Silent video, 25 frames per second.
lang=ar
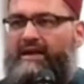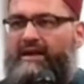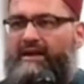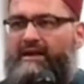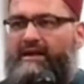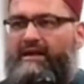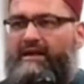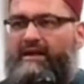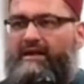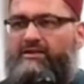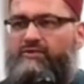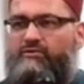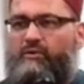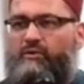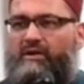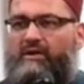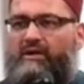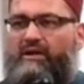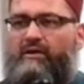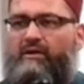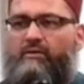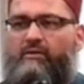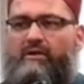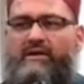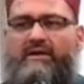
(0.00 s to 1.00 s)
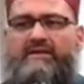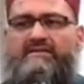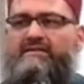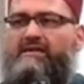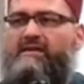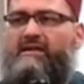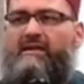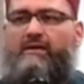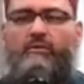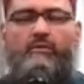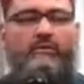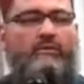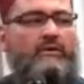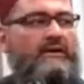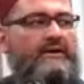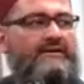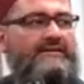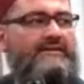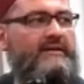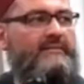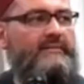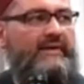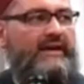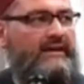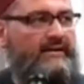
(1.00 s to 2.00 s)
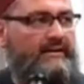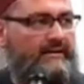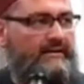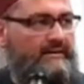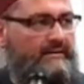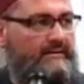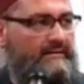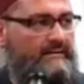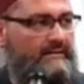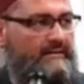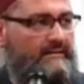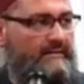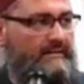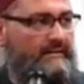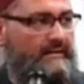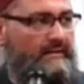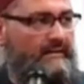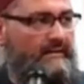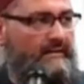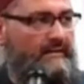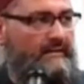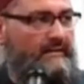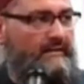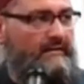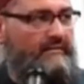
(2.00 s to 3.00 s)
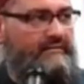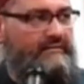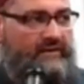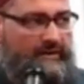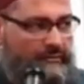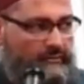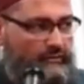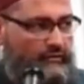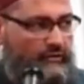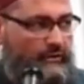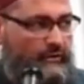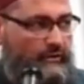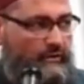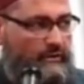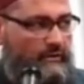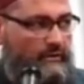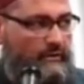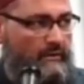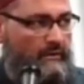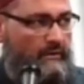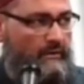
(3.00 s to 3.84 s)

على العرش والله ليس له قدمين فهمتوا؟